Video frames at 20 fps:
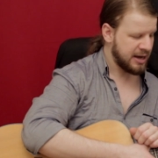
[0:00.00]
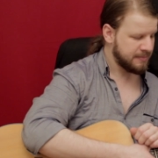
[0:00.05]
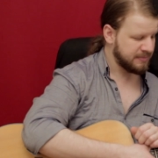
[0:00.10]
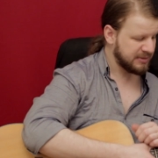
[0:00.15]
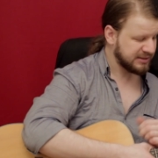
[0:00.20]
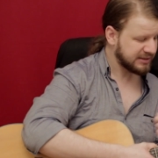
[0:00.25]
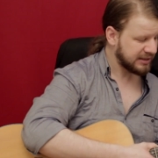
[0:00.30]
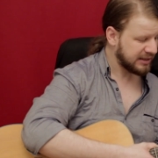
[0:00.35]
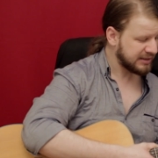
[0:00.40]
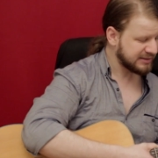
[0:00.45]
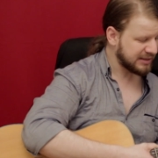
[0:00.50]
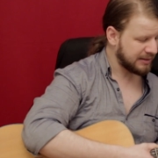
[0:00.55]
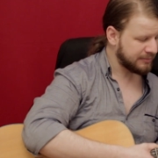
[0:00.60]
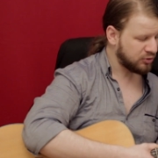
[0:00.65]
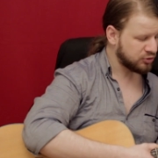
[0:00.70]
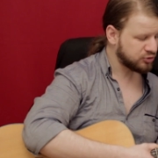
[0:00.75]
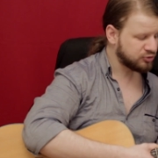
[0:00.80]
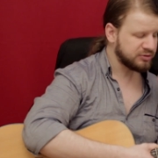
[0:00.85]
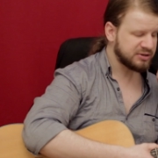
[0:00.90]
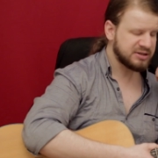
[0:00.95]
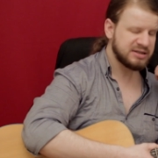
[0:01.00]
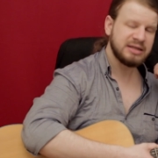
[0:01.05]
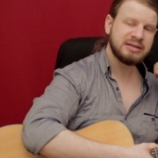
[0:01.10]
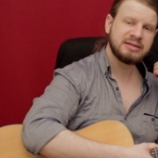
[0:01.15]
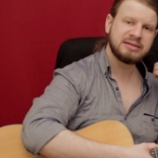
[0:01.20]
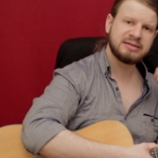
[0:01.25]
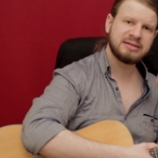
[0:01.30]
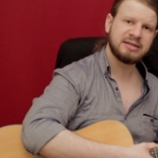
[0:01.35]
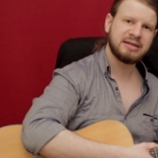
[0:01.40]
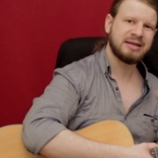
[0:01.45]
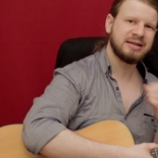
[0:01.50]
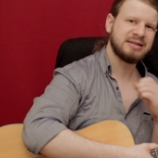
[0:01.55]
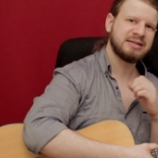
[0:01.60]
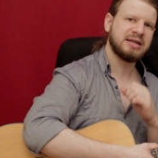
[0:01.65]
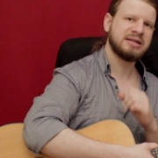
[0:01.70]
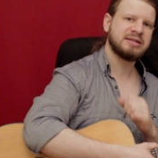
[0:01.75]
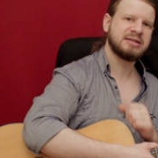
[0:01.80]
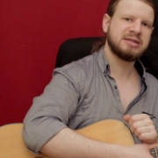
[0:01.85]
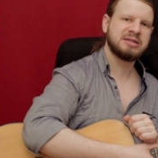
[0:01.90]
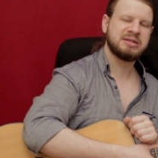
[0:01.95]
mais ça reste un morceau qui est très
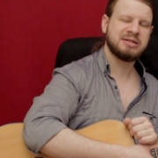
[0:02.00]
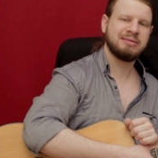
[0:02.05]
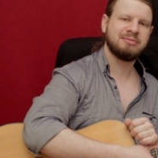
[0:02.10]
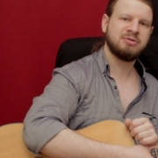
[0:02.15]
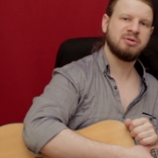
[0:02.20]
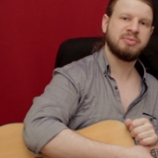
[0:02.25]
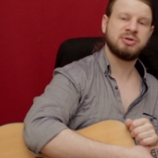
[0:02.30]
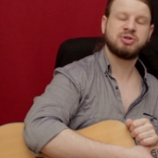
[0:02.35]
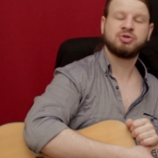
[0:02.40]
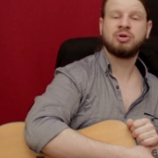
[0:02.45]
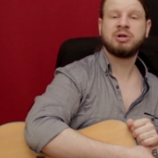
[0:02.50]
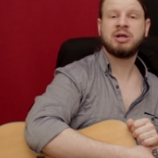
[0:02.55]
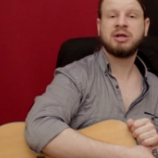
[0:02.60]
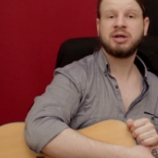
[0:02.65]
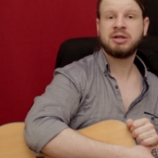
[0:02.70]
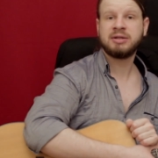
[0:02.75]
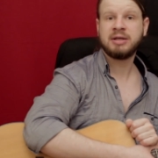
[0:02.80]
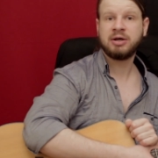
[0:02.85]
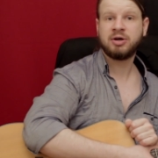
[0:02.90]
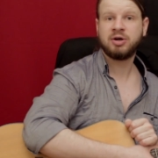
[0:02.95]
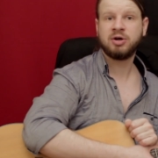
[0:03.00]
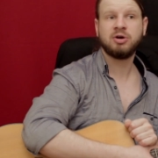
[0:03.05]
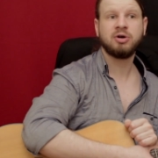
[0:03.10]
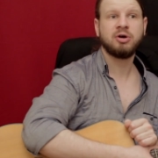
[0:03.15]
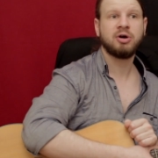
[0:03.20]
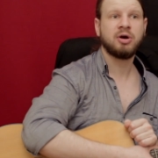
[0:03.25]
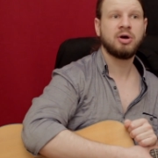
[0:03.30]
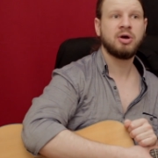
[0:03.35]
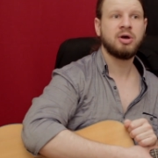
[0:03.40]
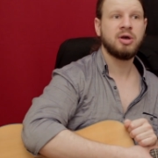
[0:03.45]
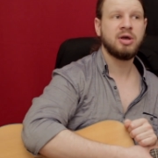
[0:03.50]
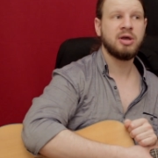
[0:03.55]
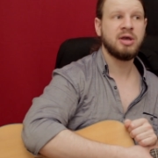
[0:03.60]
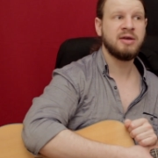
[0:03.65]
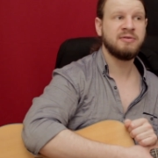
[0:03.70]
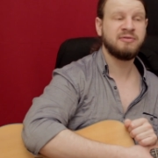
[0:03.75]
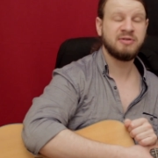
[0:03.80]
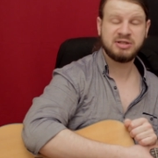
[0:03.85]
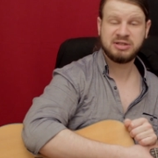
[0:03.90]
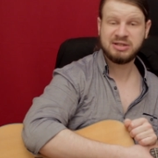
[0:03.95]
accessible, parce que la grille d'accords
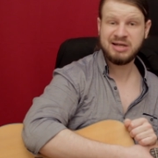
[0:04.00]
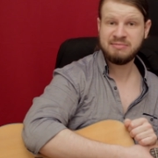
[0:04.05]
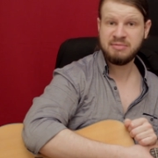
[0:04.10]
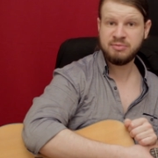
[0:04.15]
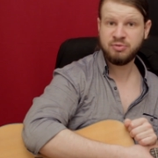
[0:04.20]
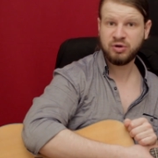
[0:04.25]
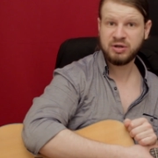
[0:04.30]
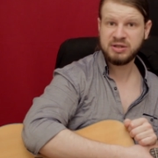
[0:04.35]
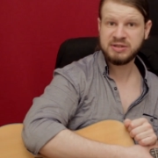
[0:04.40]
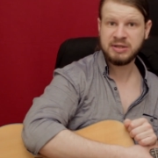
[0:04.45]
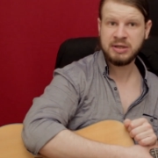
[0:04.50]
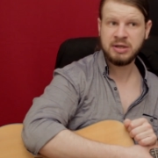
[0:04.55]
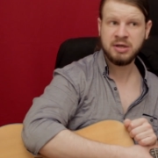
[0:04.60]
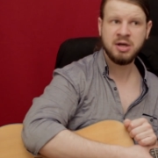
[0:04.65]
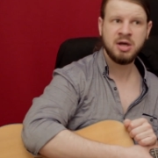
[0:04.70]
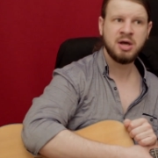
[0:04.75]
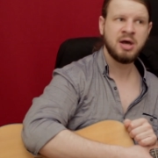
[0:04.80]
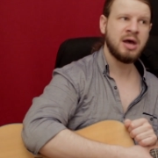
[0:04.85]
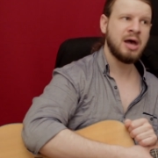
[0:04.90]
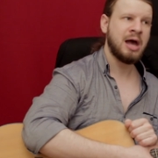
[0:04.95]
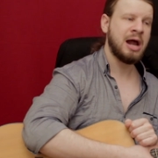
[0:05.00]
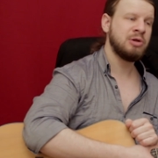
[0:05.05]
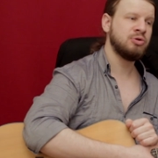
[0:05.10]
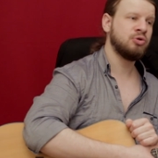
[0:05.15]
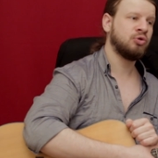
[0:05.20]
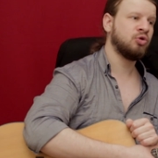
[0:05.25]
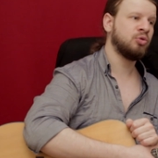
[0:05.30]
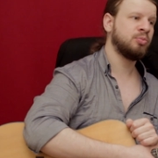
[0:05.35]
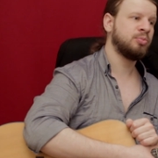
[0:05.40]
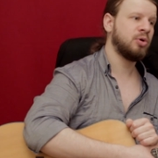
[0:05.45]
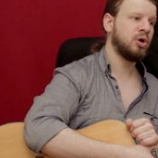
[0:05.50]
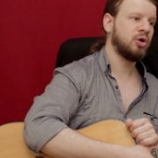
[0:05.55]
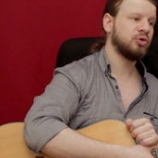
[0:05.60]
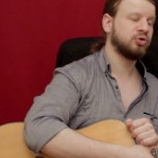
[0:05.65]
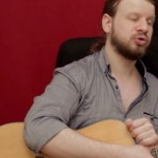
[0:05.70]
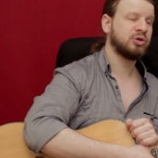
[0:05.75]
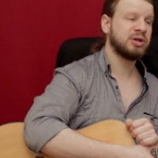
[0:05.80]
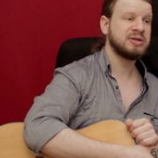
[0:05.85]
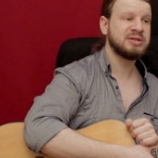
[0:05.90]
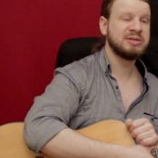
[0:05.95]
est facile à mémoriser, elle ne
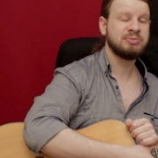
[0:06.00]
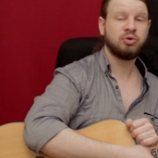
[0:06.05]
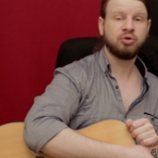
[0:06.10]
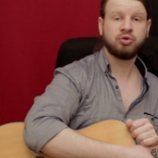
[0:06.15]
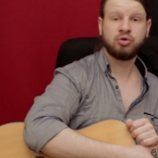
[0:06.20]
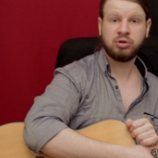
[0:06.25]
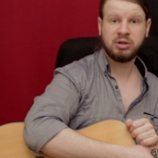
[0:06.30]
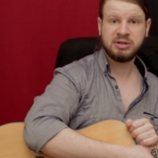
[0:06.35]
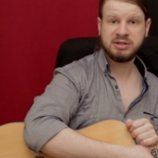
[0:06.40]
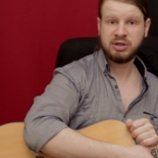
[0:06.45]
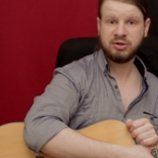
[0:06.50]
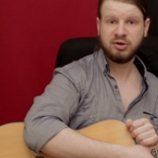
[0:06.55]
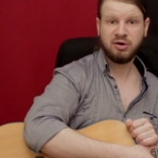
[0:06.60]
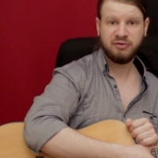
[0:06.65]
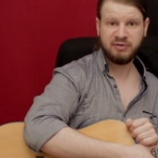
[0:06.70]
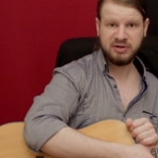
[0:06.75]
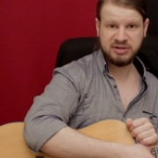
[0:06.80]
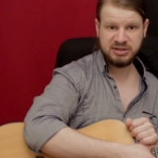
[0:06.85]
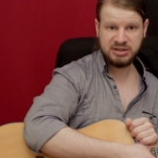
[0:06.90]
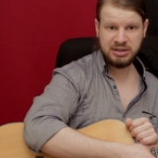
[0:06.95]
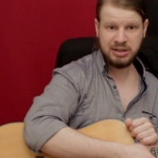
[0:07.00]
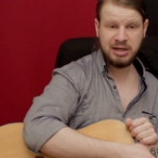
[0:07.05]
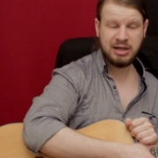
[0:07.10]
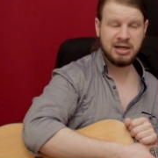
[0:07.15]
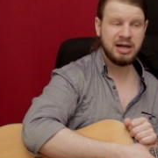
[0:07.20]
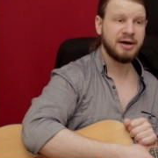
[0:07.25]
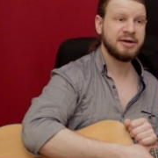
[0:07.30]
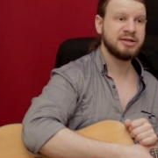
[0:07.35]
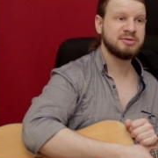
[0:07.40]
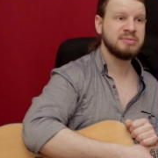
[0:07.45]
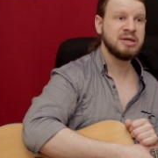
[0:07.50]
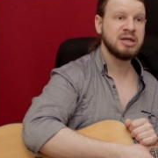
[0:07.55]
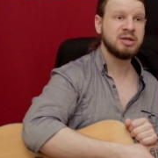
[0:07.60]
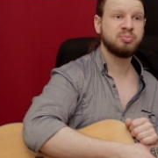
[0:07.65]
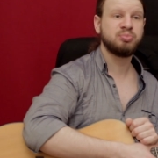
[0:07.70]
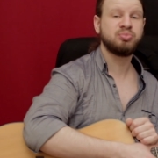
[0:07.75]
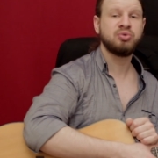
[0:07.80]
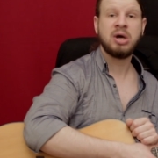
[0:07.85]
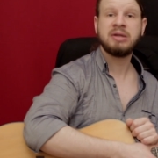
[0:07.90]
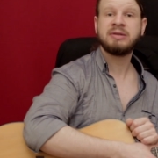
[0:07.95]
comporte quasiment que des accords faciles, et la
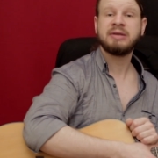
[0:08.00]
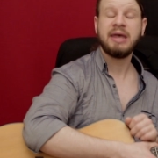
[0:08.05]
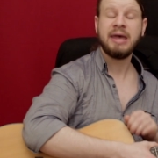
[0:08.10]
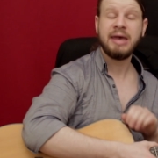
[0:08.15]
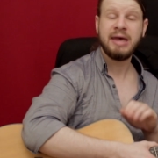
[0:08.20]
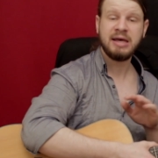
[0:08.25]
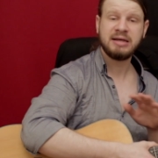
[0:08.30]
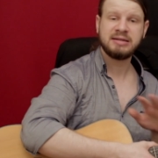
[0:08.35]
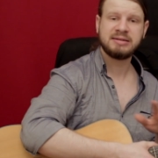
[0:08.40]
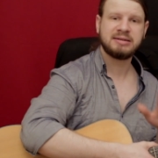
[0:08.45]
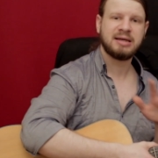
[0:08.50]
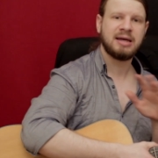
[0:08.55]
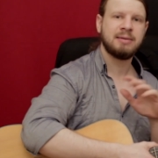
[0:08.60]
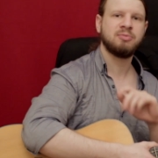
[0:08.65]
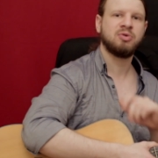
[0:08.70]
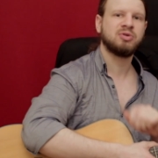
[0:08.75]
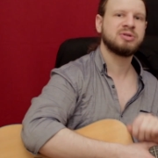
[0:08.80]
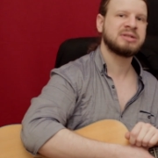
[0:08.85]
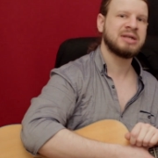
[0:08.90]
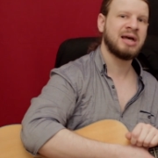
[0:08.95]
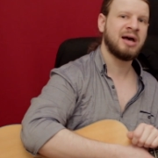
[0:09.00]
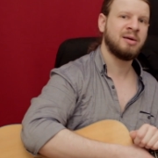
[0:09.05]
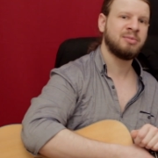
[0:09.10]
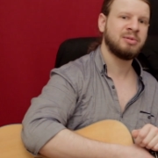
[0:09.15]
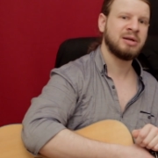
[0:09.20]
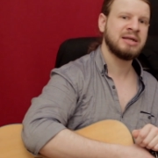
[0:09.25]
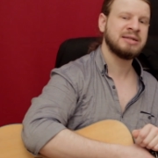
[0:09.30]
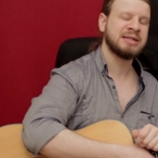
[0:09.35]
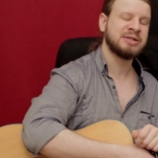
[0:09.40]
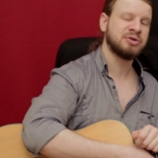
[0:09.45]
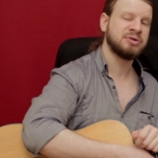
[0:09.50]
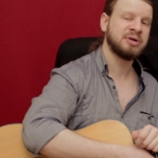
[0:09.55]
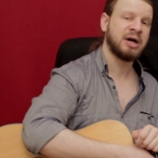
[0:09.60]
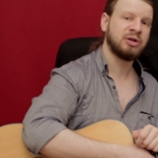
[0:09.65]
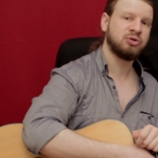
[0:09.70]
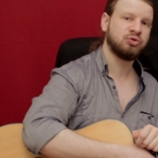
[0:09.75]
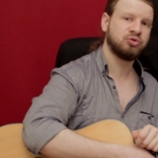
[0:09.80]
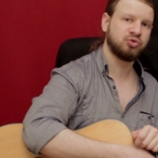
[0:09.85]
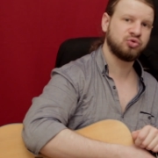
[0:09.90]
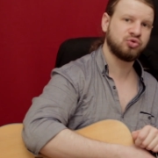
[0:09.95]
rythmique peut être extrêmement simple, et ça
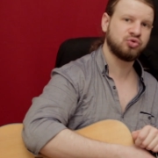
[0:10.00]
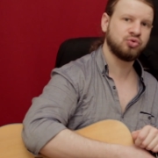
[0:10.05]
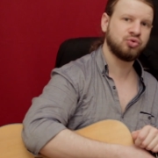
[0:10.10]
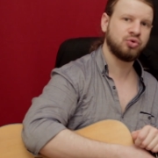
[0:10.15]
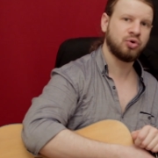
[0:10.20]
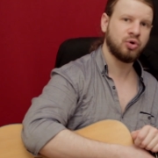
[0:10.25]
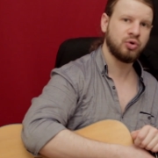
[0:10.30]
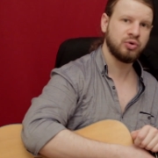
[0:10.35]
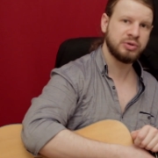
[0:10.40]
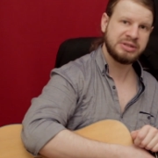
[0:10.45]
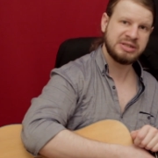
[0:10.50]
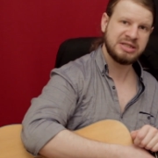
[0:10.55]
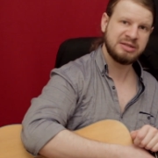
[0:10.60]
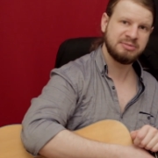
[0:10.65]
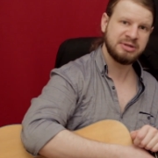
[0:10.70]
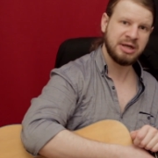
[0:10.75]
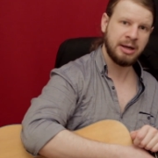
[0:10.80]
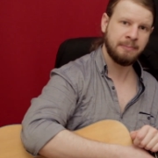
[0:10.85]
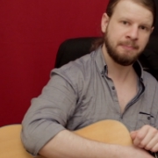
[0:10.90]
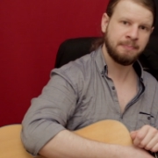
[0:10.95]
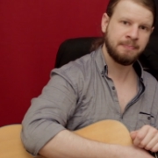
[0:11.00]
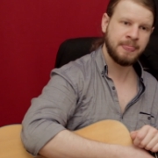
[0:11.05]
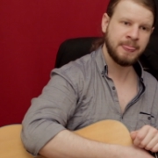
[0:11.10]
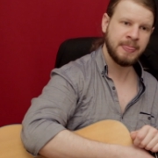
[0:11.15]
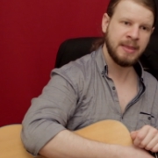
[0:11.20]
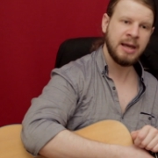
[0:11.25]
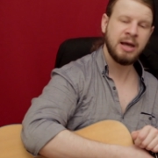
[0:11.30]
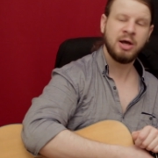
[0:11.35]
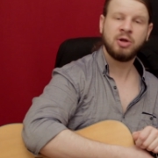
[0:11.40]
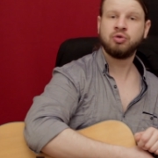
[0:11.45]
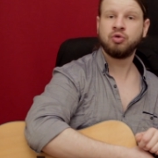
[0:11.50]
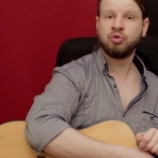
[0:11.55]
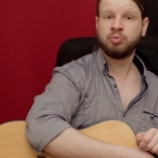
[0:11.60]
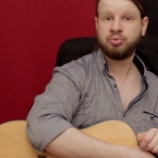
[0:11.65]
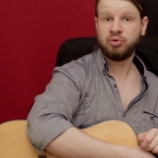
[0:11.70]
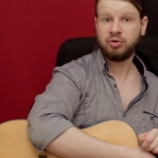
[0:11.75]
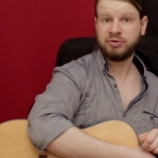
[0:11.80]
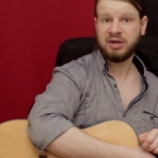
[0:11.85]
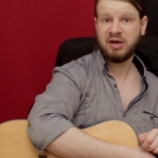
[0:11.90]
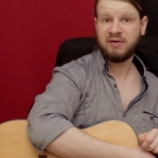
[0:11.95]
sonnera toujours aussi bien. Donc
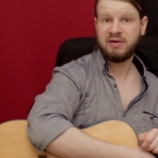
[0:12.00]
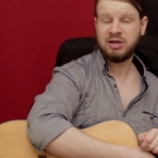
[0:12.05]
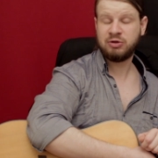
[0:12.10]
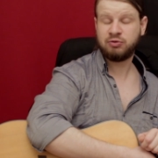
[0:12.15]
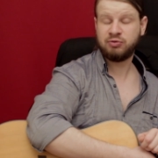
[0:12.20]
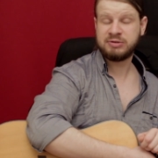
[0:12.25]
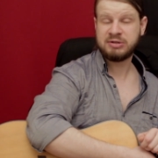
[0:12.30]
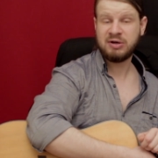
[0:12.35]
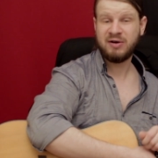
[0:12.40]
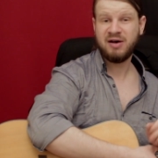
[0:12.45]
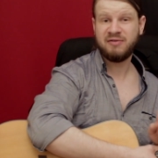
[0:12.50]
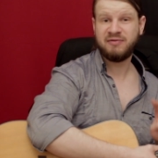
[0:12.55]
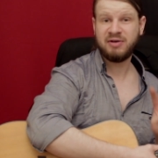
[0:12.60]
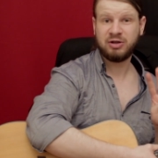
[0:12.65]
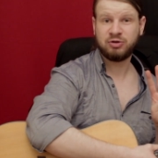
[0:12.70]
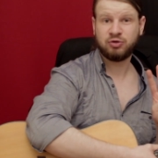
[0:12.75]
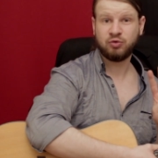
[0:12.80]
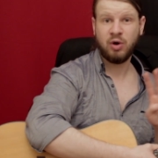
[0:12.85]
pour travailler tout ça, on va faire